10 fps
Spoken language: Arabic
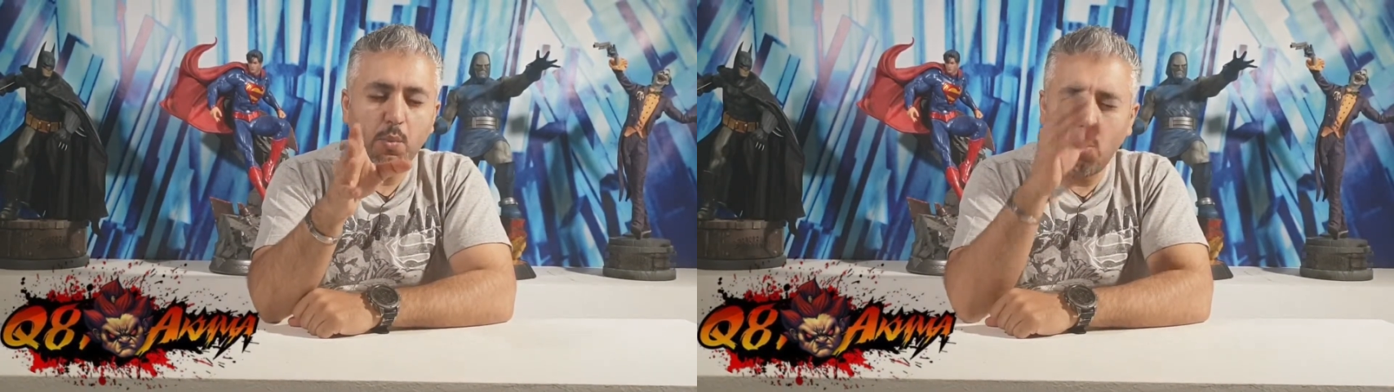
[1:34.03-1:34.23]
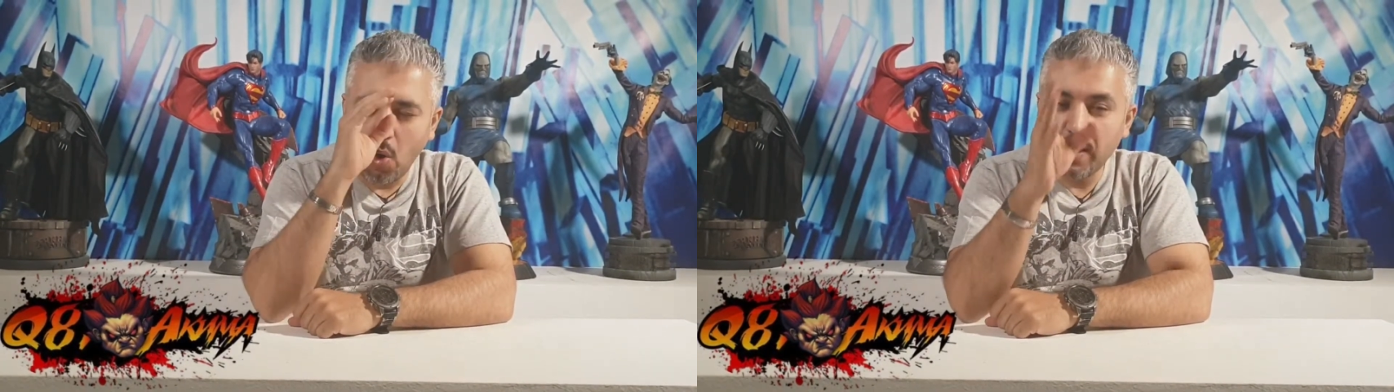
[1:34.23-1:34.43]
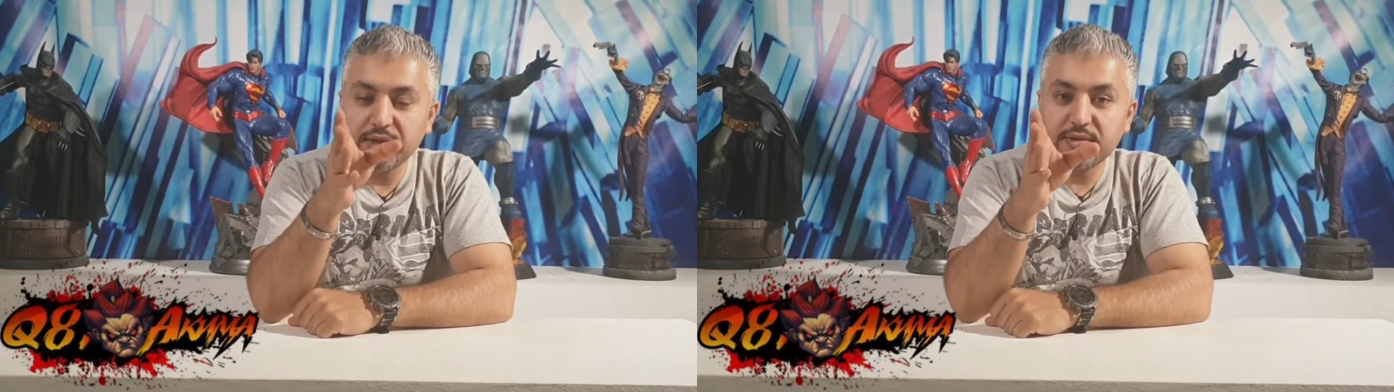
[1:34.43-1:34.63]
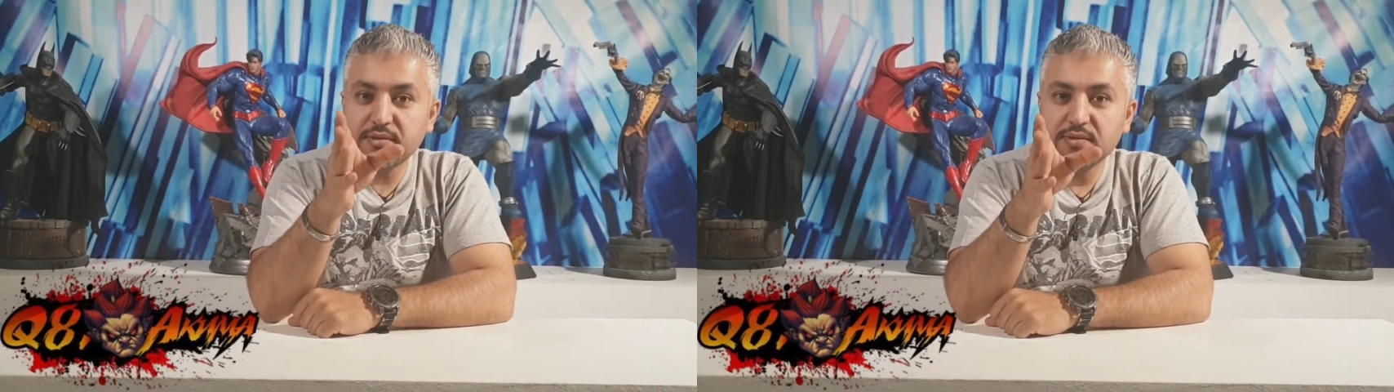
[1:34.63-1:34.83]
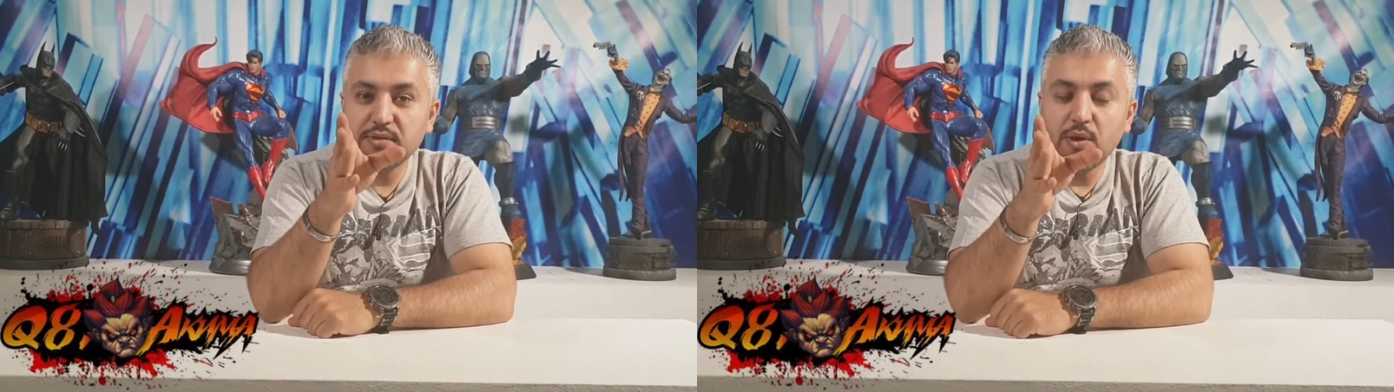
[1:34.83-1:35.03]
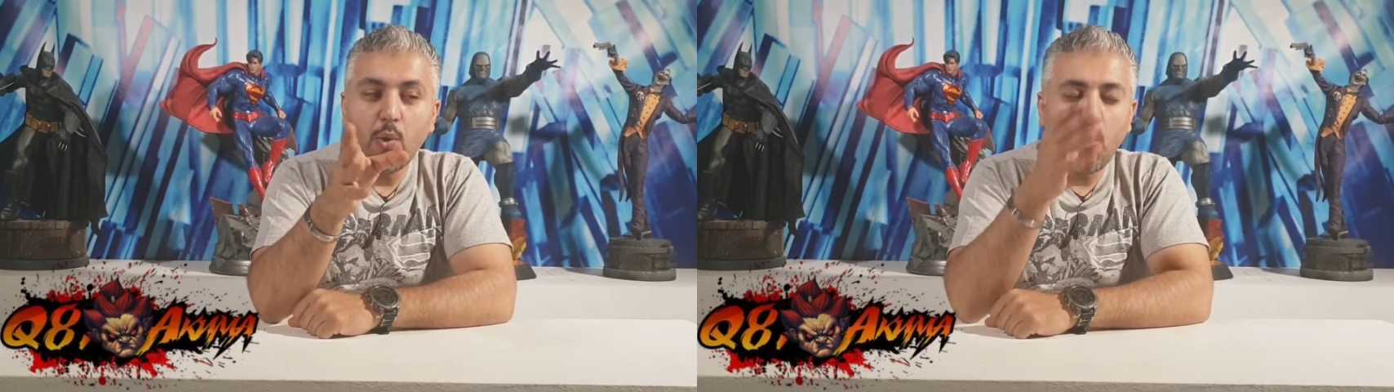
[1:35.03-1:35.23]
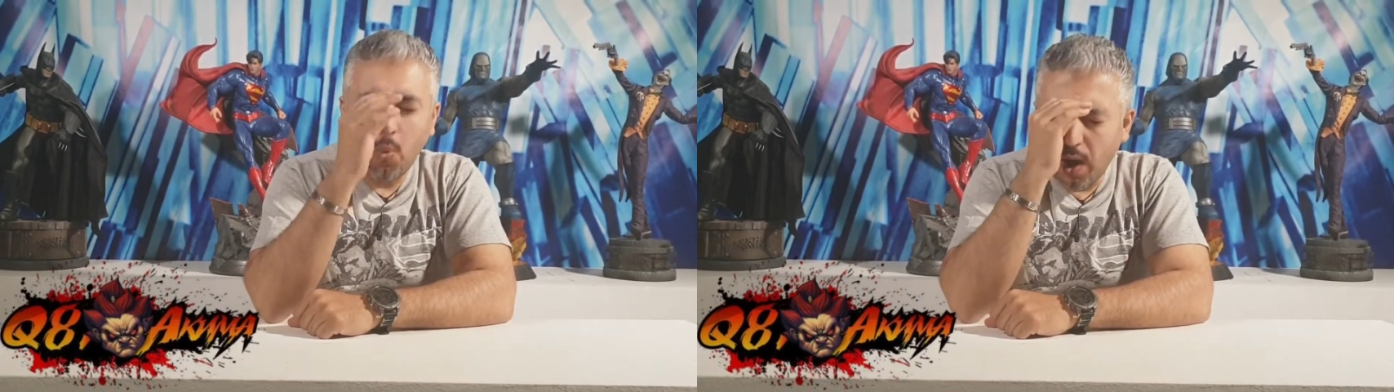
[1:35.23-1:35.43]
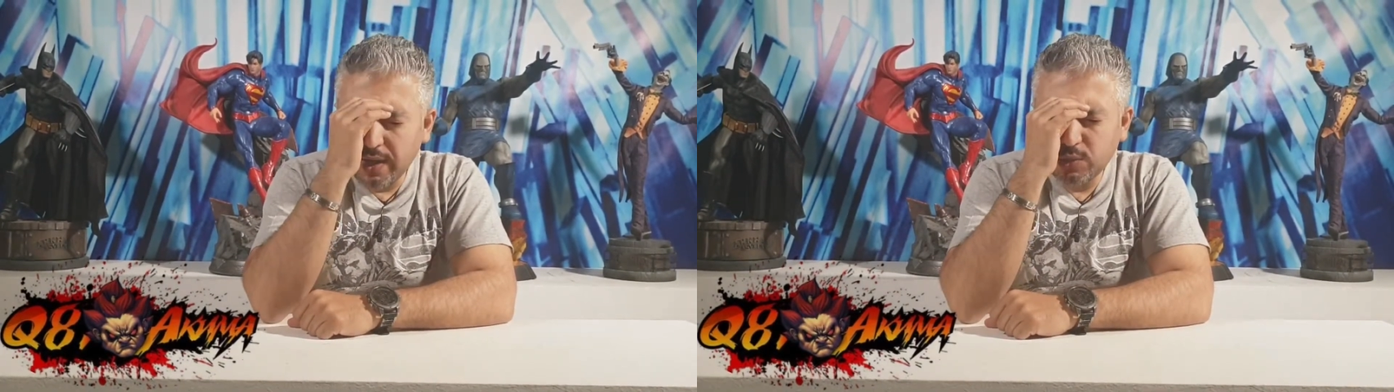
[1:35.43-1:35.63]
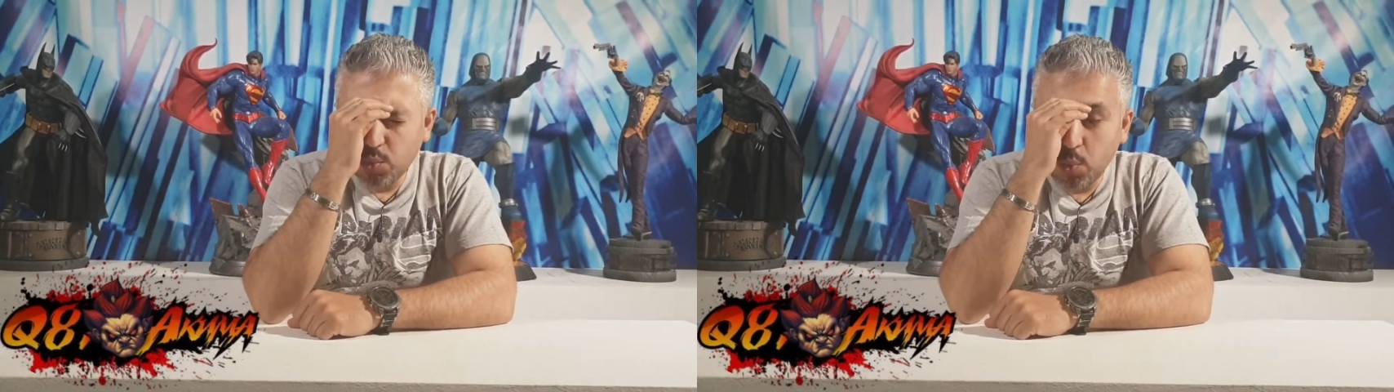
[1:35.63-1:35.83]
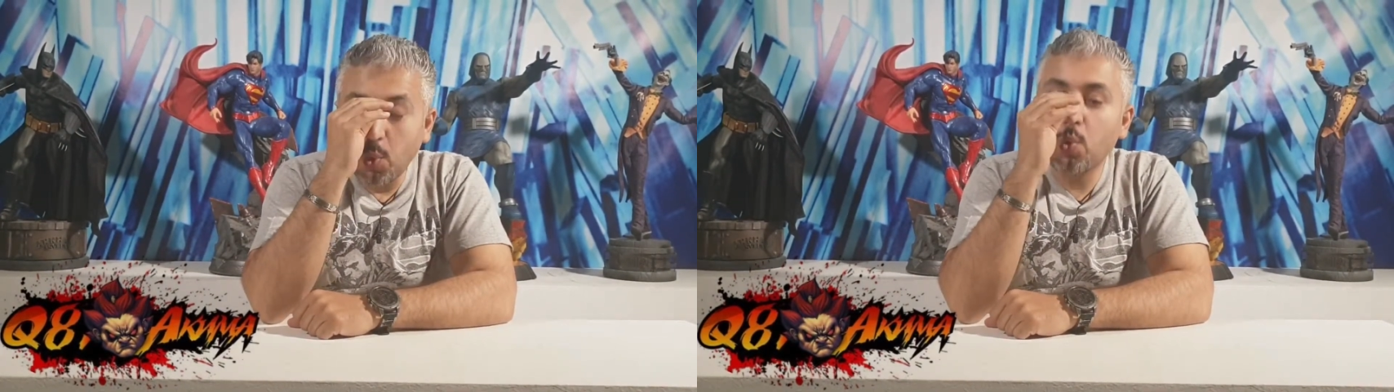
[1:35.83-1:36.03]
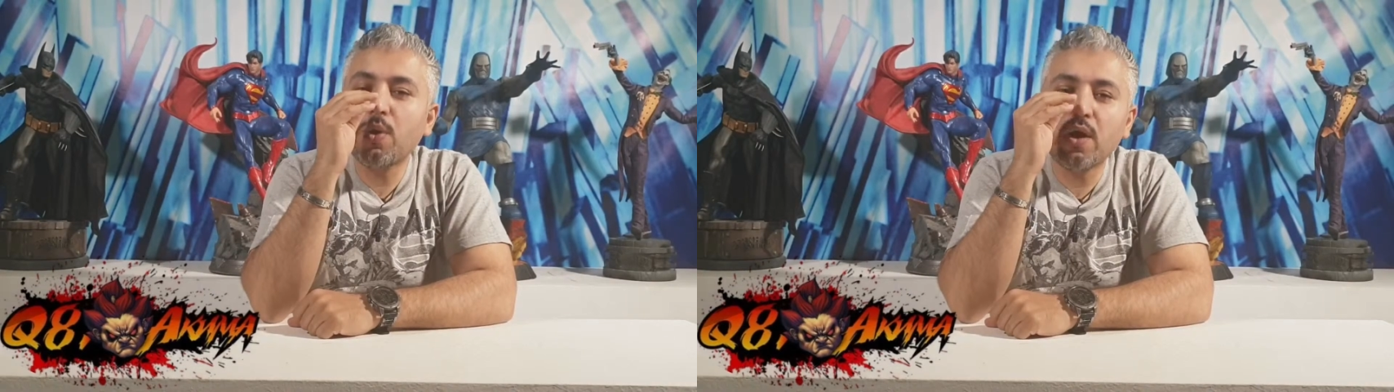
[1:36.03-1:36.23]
وايد وايد و...